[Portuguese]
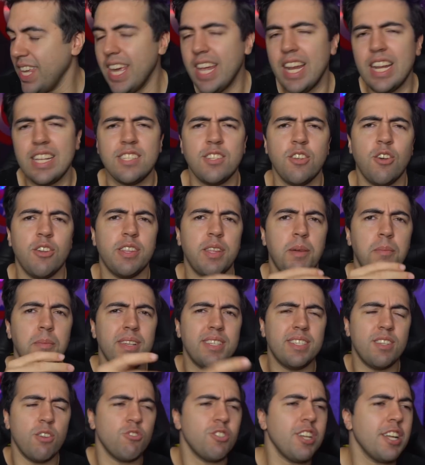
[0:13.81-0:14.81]
Em relação à
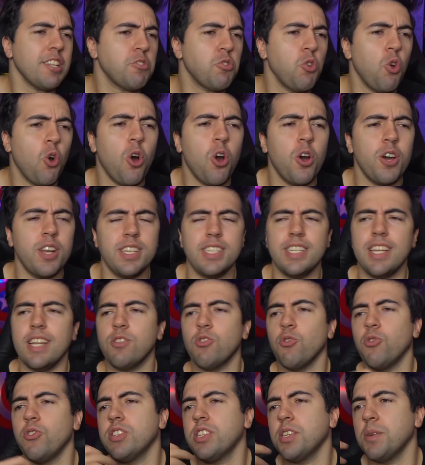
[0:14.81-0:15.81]
demissão de atores,
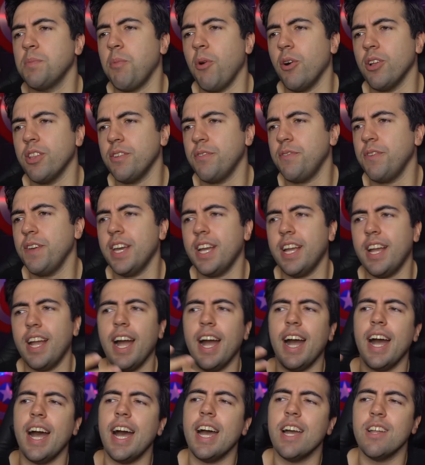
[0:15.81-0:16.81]
atores que podem
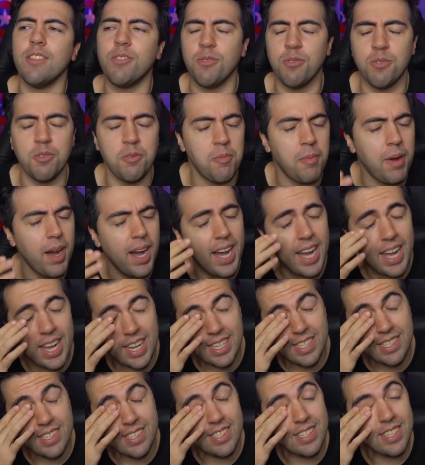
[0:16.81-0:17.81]
ficar e tudo
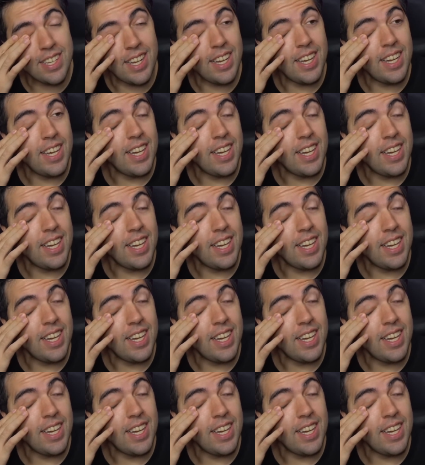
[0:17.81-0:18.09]
mais.